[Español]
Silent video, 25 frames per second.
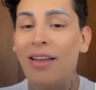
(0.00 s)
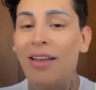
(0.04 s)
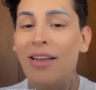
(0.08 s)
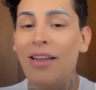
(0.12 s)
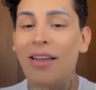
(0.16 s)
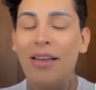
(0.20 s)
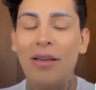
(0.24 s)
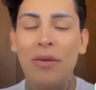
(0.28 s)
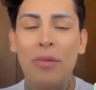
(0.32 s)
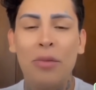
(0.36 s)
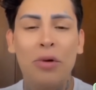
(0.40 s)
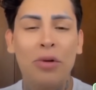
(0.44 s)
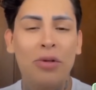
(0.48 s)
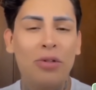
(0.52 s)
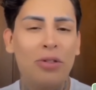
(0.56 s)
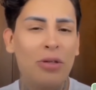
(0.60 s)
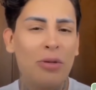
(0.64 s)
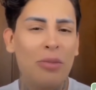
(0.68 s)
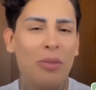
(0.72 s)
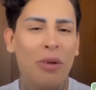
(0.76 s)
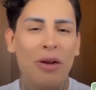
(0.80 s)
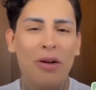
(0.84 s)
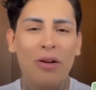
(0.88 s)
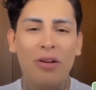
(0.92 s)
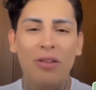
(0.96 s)
Y mucho
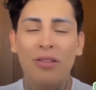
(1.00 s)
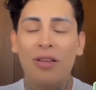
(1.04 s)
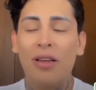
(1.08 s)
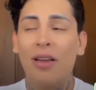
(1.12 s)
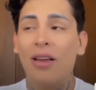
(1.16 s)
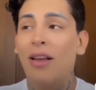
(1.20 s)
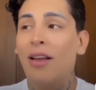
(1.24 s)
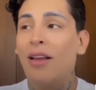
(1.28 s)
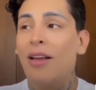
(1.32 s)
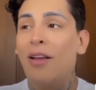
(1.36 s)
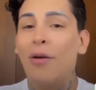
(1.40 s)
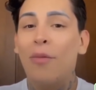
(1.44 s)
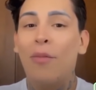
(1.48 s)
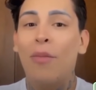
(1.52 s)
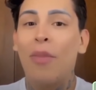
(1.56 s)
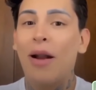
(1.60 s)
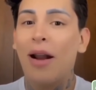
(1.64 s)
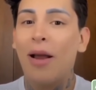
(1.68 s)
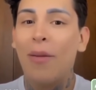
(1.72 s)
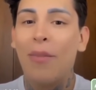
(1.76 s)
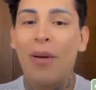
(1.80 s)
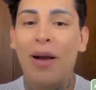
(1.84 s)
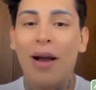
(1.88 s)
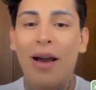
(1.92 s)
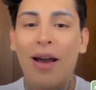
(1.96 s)
menos
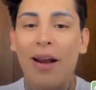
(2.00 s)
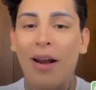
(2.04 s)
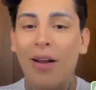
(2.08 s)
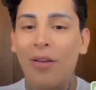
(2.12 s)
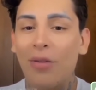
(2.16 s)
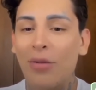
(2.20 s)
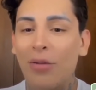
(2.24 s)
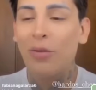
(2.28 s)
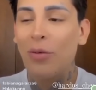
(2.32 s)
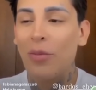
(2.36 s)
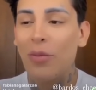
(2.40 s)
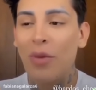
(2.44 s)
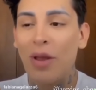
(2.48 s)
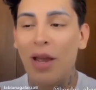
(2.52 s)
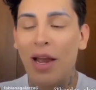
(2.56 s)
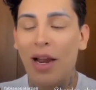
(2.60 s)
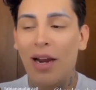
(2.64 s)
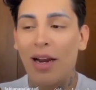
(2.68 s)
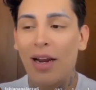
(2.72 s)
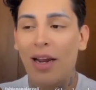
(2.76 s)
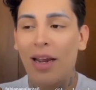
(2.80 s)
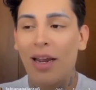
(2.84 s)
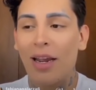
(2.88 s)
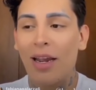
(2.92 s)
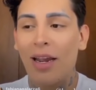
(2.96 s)
para
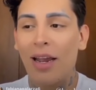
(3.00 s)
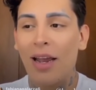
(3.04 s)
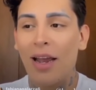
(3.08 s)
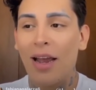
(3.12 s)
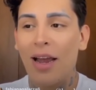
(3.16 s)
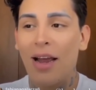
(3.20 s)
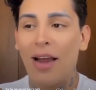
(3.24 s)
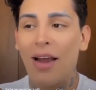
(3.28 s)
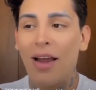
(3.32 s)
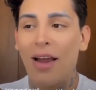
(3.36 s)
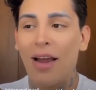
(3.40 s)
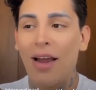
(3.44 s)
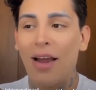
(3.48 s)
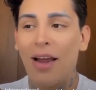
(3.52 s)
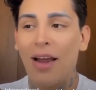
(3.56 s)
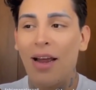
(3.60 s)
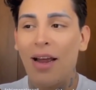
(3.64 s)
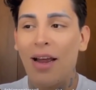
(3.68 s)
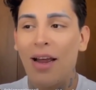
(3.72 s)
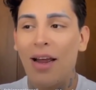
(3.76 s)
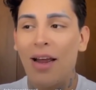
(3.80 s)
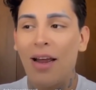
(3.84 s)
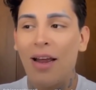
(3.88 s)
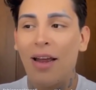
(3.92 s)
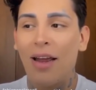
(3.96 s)
pagarles un viaje
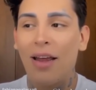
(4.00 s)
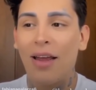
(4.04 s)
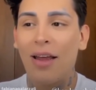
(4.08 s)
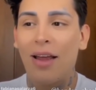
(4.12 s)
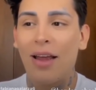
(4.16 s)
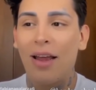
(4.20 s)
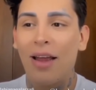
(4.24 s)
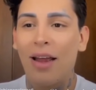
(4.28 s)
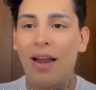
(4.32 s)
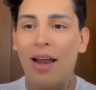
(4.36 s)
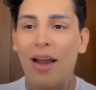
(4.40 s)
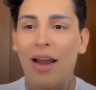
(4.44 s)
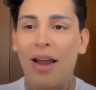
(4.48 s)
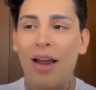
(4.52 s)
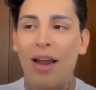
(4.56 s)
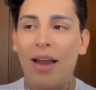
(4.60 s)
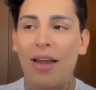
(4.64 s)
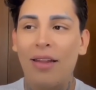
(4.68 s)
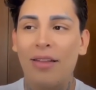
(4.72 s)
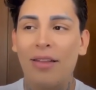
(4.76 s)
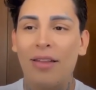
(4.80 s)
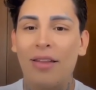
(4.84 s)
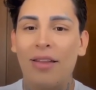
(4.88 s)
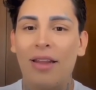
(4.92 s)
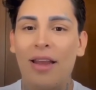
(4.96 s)

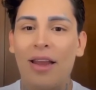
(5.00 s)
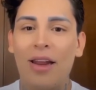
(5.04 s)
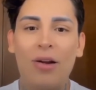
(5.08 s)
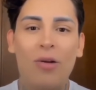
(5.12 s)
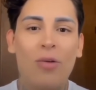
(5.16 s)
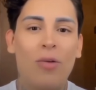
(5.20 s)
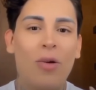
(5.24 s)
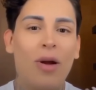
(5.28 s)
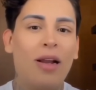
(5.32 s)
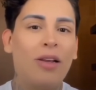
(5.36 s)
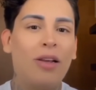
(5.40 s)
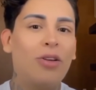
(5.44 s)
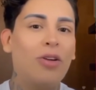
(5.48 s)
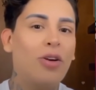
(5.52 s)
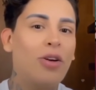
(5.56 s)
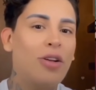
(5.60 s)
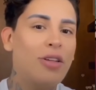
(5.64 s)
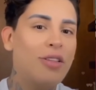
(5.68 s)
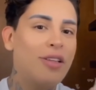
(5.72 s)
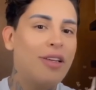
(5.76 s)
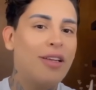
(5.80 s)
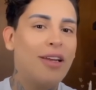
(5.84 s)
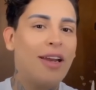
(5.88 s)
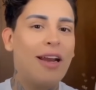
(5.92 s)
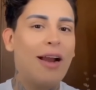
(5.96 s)
el cual yo ni
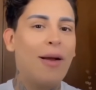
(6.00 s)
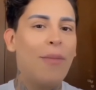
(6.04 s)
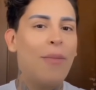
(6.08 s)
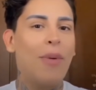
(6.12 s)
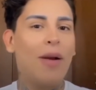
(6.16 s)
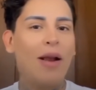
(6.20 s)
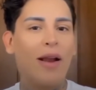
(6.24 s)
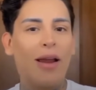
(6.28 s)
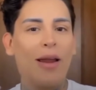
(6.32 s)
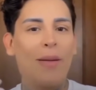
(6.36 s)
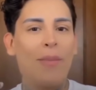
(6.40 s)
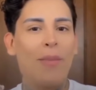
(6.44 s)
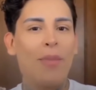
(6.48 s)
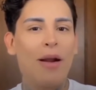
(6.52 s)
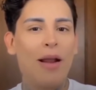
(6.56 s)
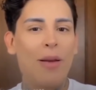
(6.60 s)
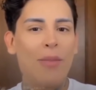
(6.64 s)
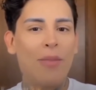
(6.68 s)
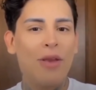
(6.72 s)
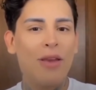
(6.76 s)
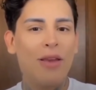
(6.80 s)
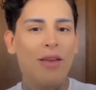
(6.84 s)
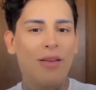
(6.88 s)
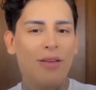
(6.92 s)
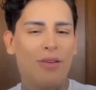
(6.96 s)
siquiera pagué para
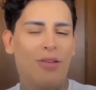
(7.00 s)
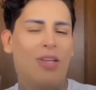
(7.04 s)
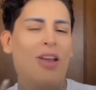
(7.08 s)
mí.